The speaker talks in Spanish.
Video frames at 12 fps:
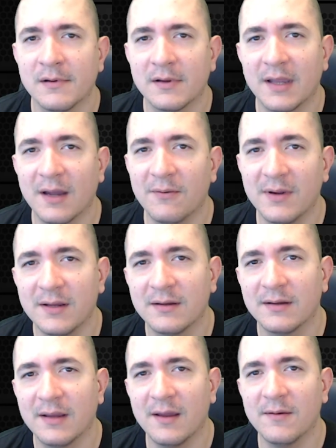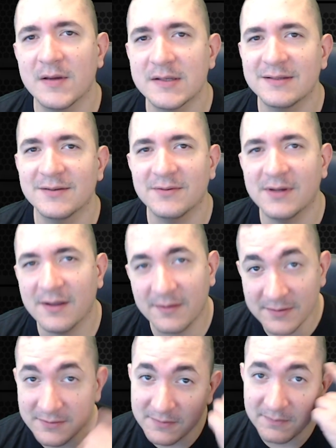¿Qué, güey? ¿Qué ves? ¿Nunca he
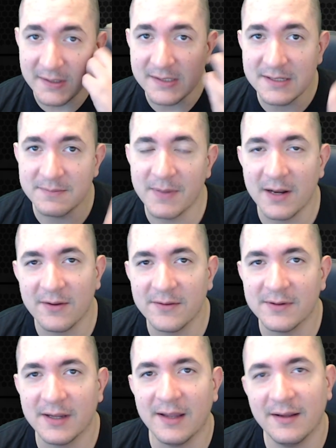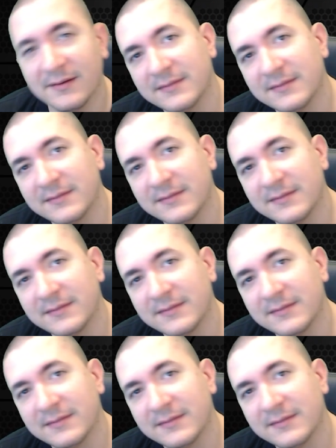visto un pinche pelón o qué?